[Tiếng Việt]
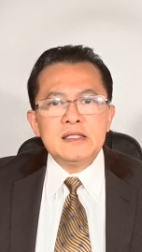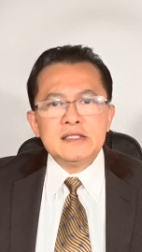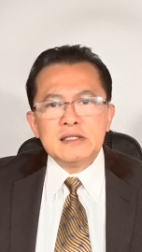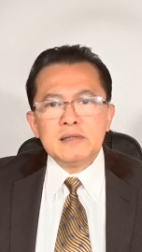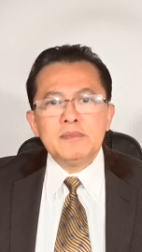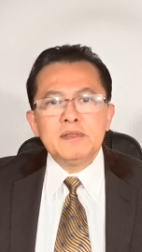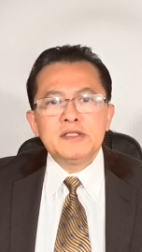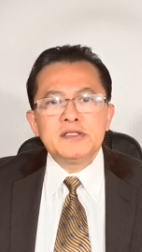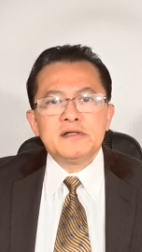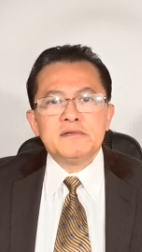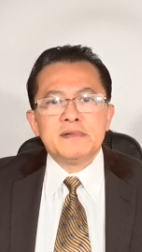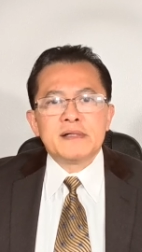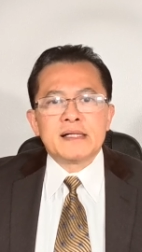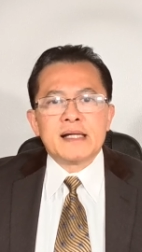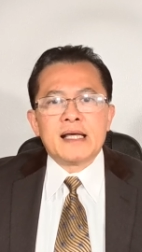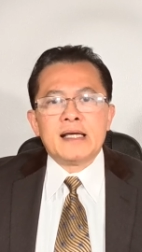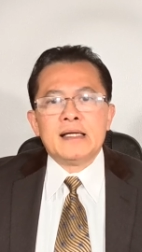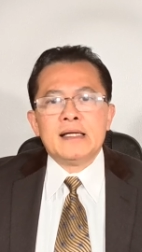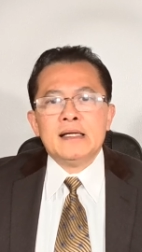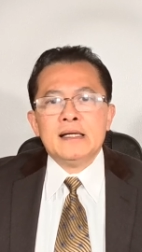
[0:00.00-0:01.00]
thì trong cái sự
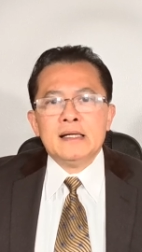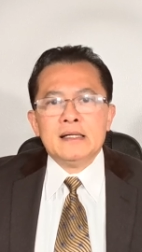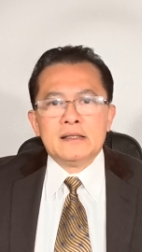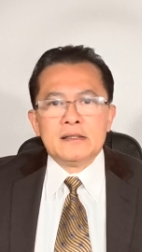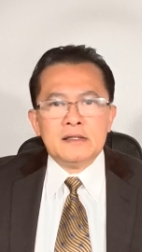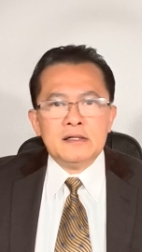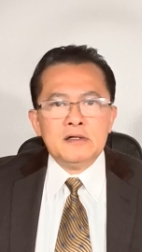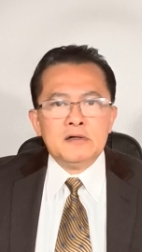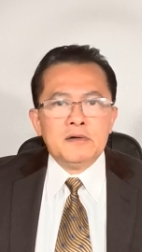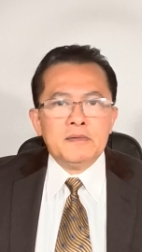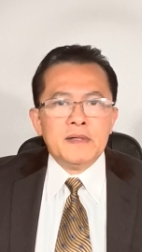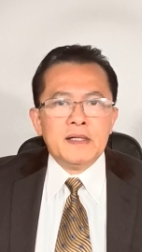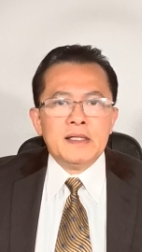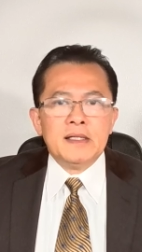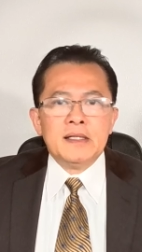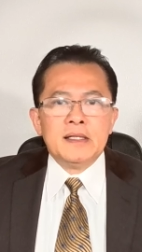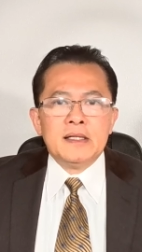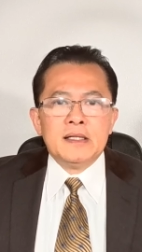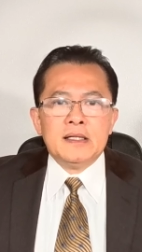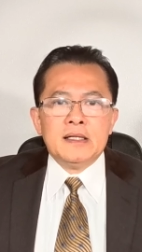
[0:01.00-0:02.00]
việc này thưa quý
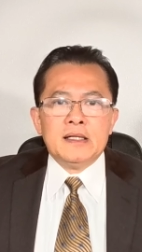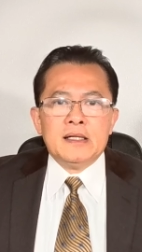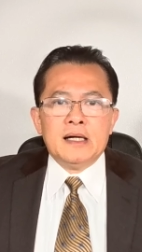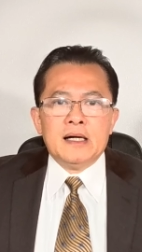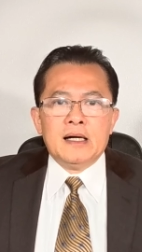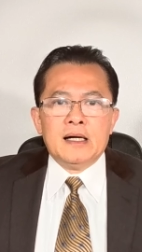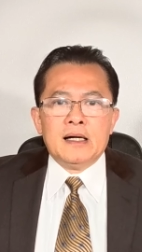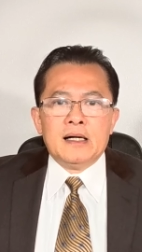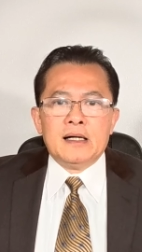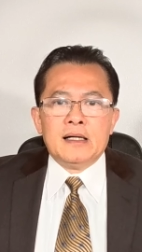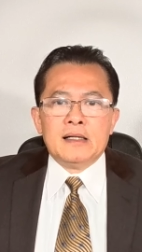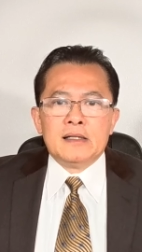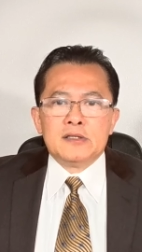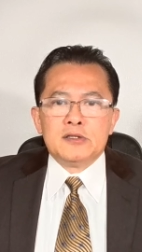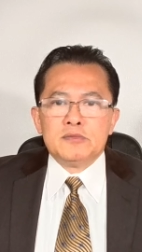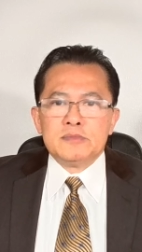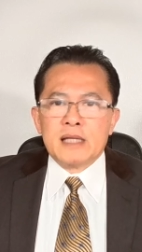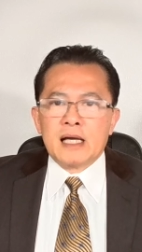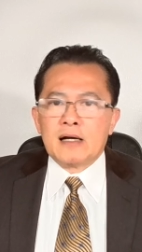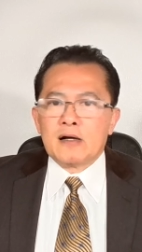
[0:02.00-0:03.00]
vị
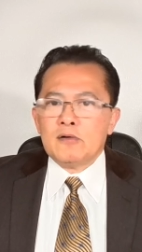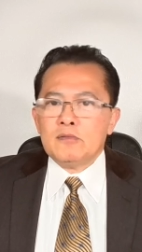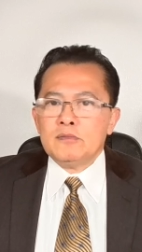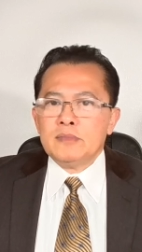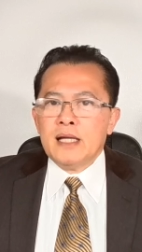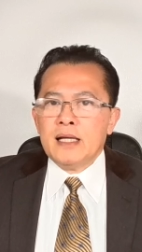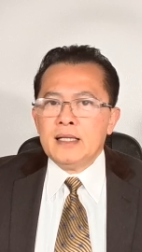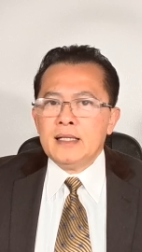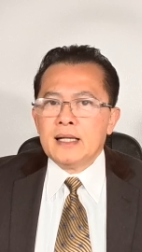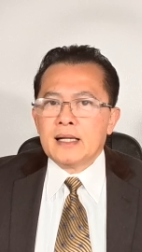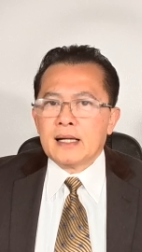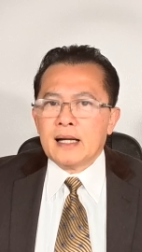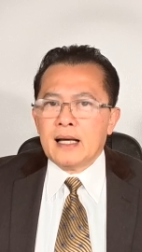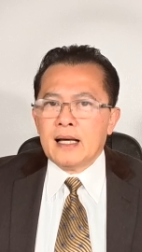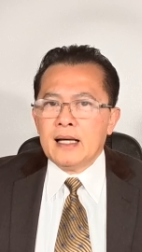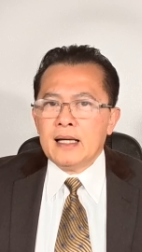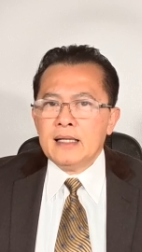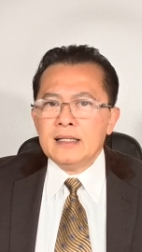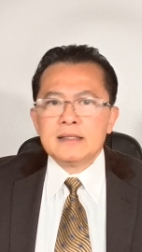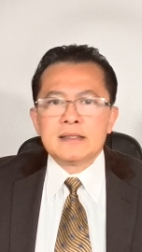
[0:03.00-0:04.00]
uh, chúng ta cũng để ý rằng
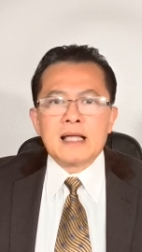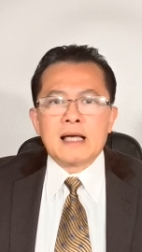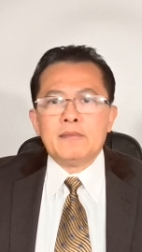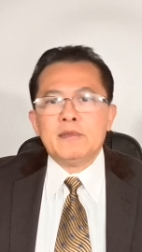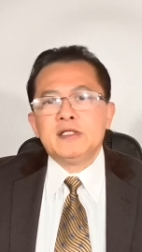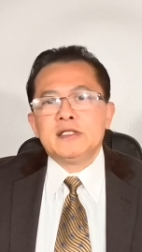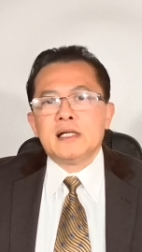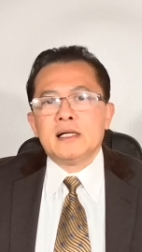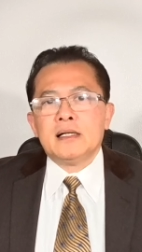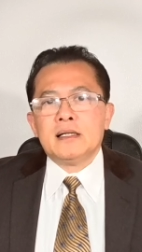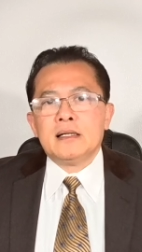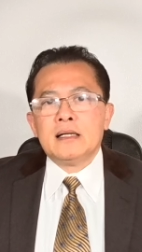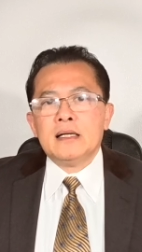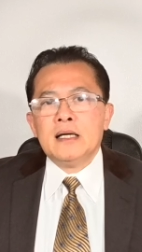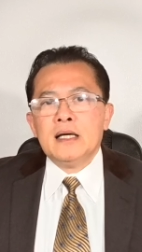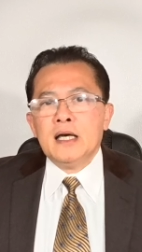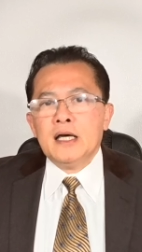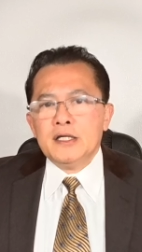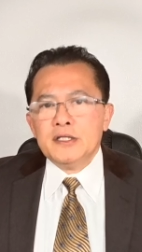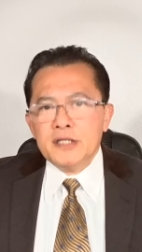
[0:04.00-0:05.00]
là hiện tại bây giờ
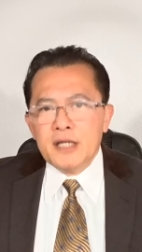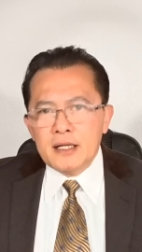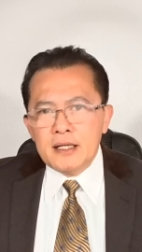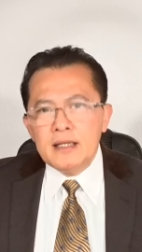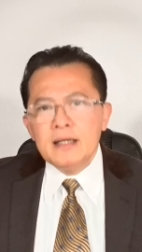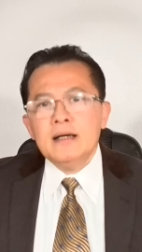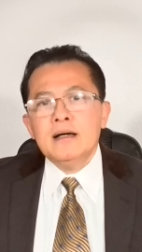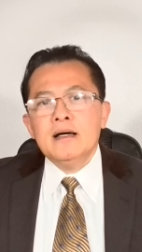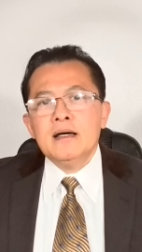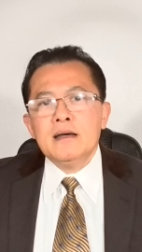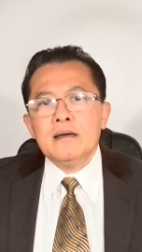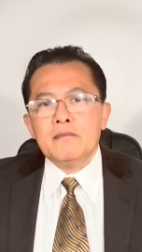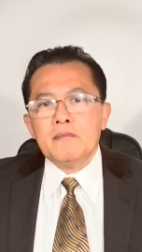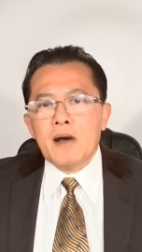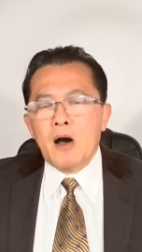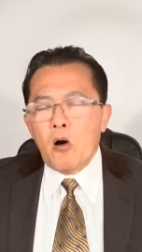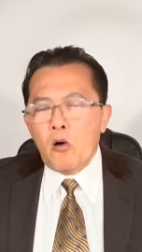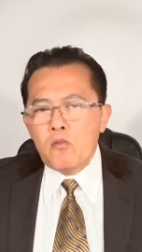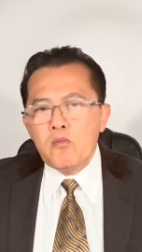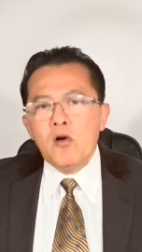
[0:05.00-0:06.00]
những người
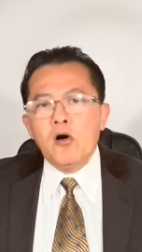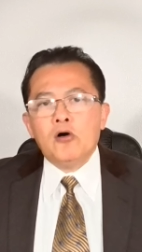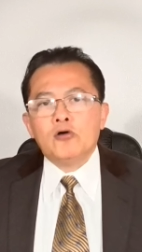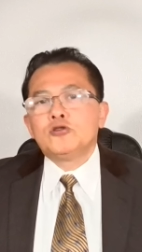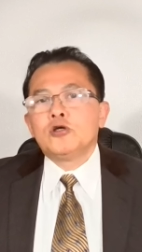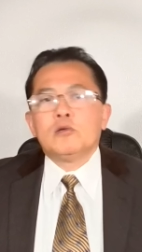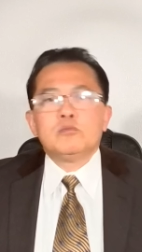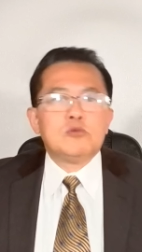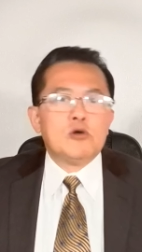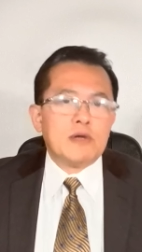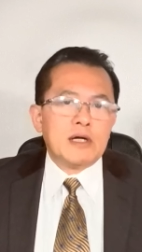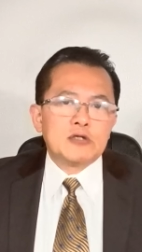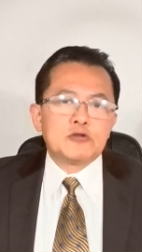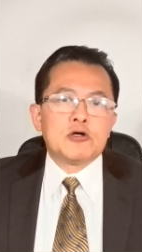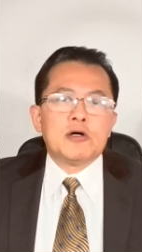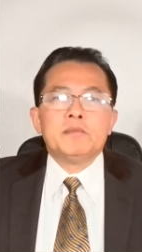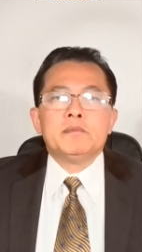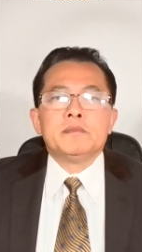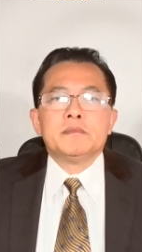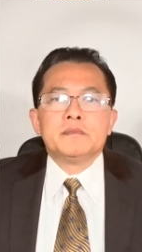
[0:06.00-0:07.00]
mà ủng hộ cho ông Donald
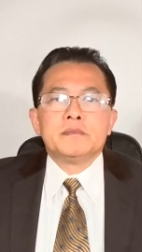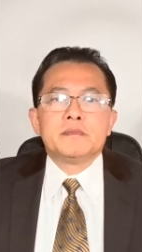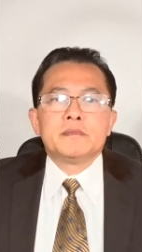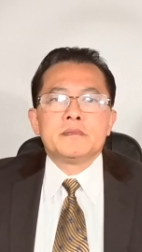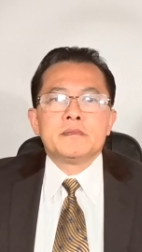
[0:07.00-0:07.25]
Trump